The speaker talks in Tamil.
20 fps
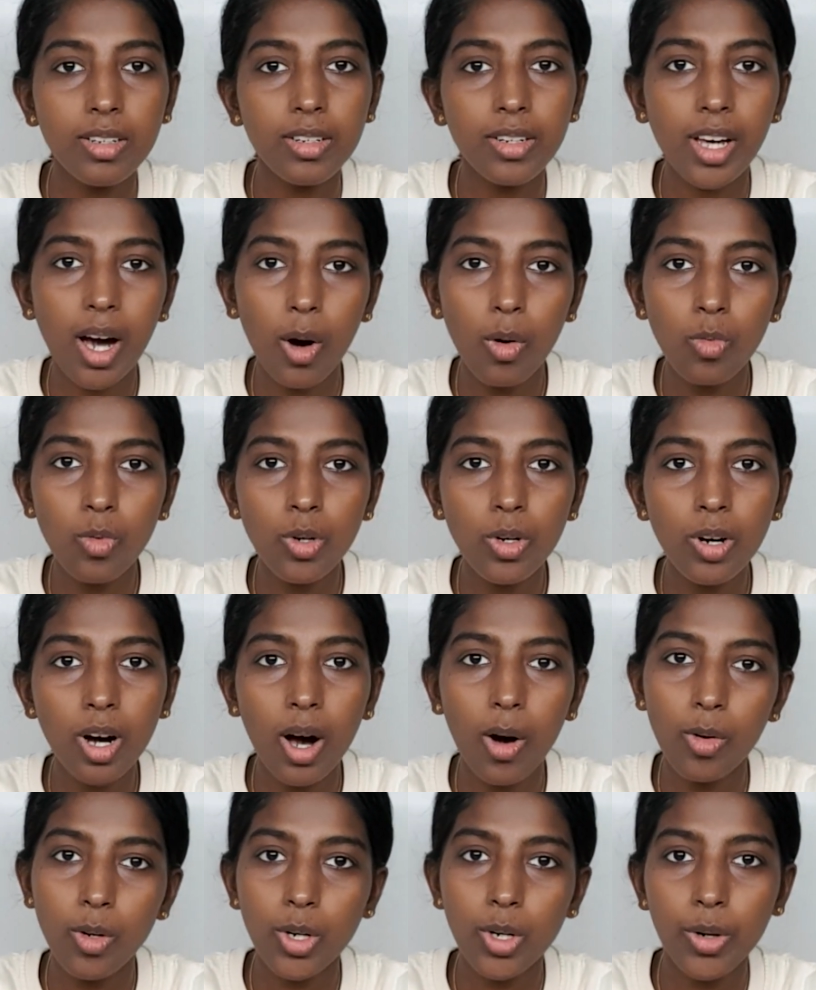டவ்வும்
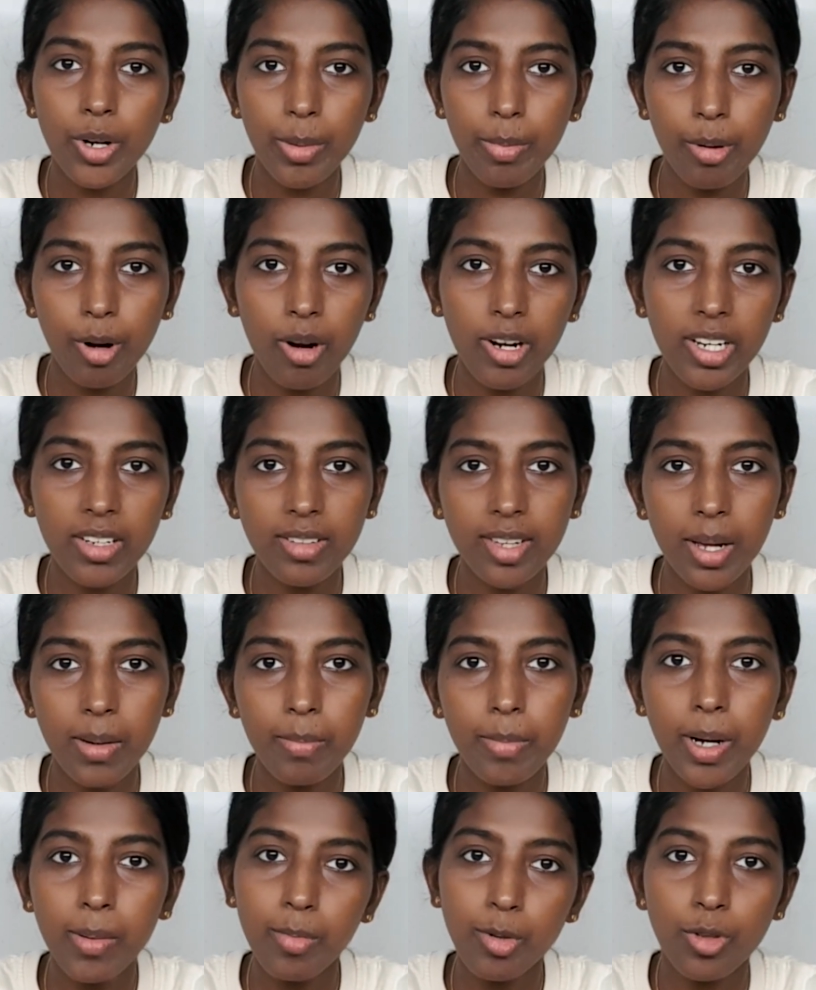அவங்களுடைய ப்ராடக்ட்
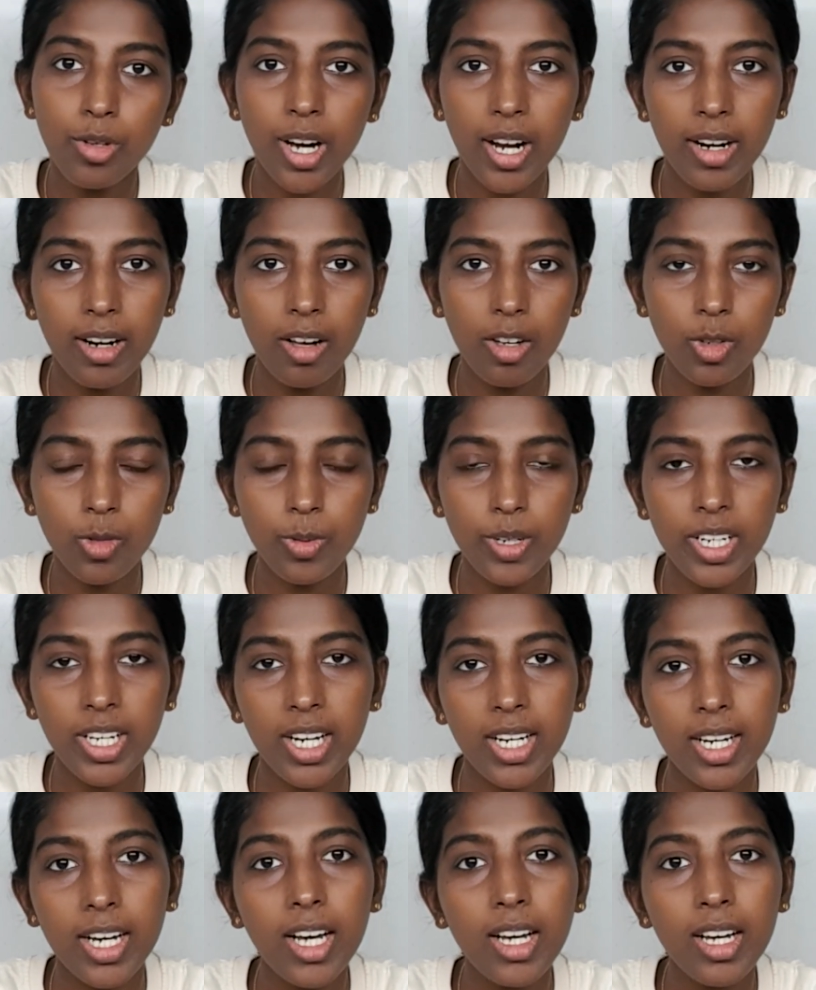சார்பாக புது ஆட் லான்ச் பண்ணாங்க